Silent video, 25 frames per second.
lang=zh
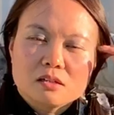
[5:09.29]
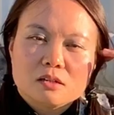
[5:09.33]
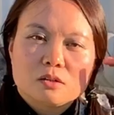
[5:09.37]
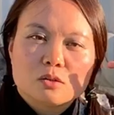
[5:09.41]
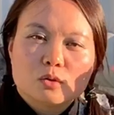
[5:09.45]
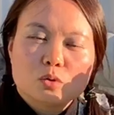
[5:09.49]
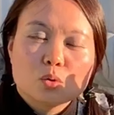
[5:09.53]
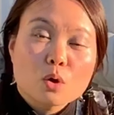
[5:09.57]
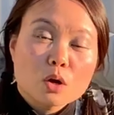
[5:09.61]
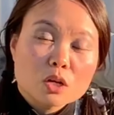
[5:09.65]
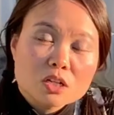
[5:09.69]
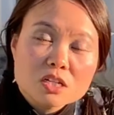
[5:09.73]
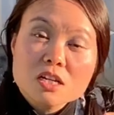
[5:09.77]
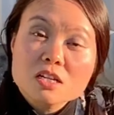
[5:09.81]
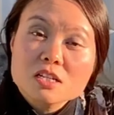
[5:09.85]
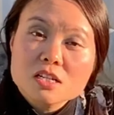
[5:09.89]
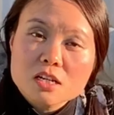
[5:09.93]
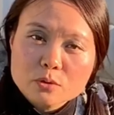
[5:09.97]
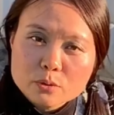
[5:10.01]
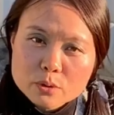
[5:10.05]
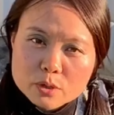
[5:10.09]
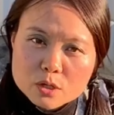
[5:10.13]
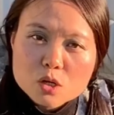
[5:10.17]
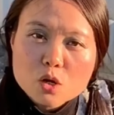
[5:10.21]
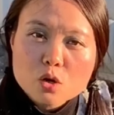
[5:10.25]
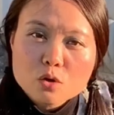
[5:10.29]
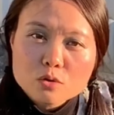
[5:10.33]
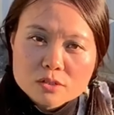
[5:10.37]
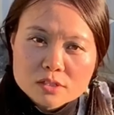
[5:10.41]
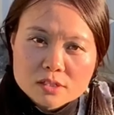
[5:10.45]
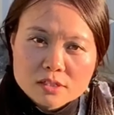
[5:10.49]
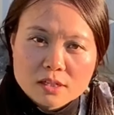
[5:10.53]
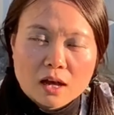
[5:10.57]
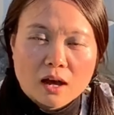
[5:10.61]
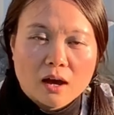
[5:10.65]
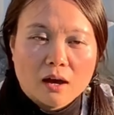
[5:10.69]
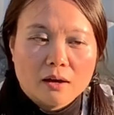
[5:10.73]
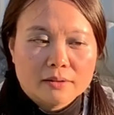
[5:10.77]
如果是针对 rose
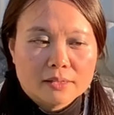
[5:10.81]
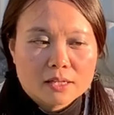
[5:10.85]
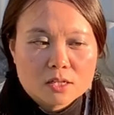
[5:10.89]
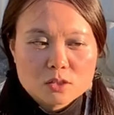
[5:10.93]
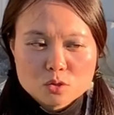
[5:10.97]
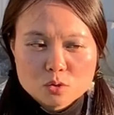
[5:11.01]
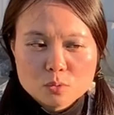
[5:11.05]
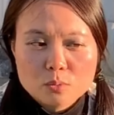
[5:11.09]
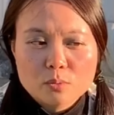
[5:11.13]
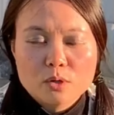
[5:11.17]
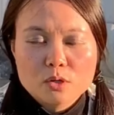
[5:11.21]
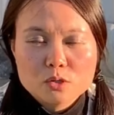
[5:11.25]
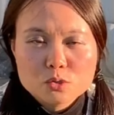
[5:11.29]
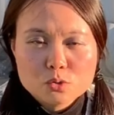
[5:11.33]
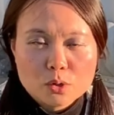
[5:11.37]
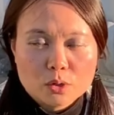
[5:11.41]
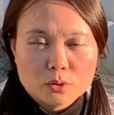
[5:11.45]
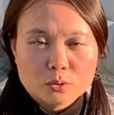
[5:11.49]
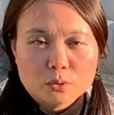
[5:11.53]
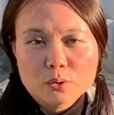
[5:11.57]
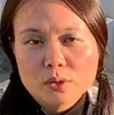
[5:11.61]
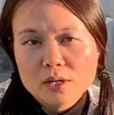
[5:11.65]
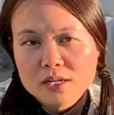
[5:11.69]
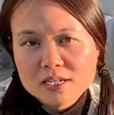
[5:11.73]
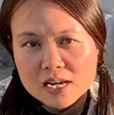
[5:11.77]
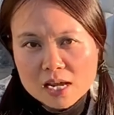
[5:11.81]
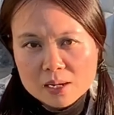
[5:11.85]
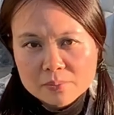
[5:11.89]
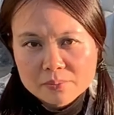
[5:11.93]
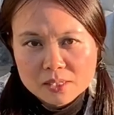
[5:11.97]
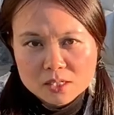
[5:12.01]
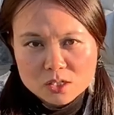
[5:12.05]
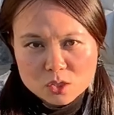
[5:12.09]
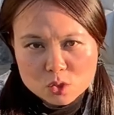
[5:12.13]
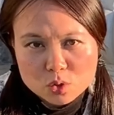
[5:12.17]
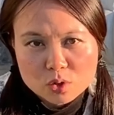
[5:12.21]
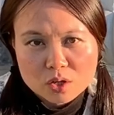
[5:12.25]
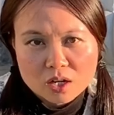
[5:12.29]
的哈，那就选对了产
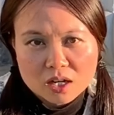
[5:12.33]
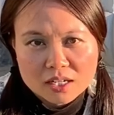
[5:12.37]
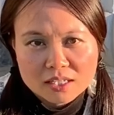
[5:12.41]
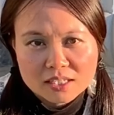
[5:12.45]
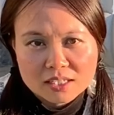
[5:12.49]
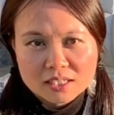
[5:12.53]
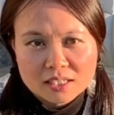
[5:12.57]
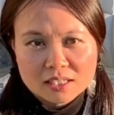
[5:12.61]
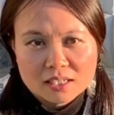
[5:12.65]
品就可以。